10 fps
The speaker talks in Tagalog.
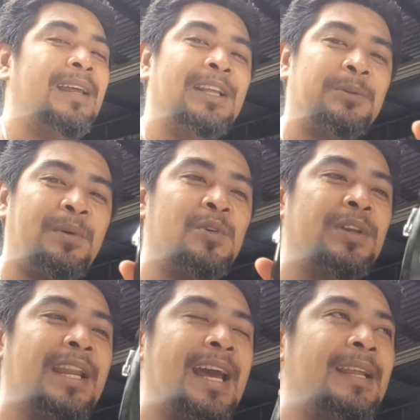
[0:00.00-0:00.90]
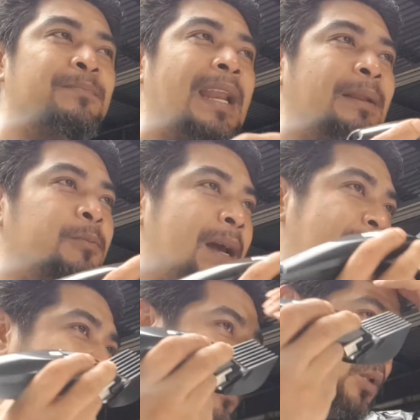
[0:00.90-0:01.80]
eh, po, una na, mal
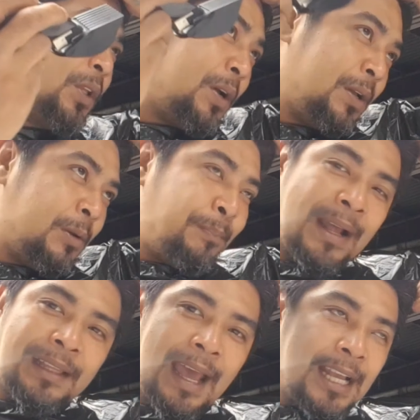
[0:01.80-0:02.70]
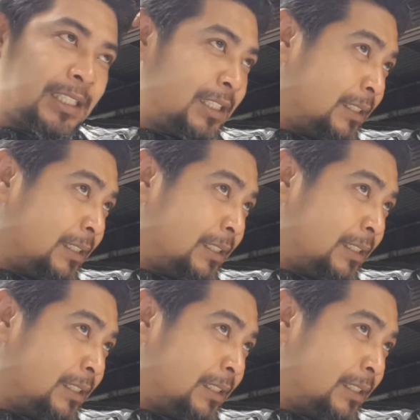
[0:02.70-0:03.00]
malaki po ito, yung pangtaas.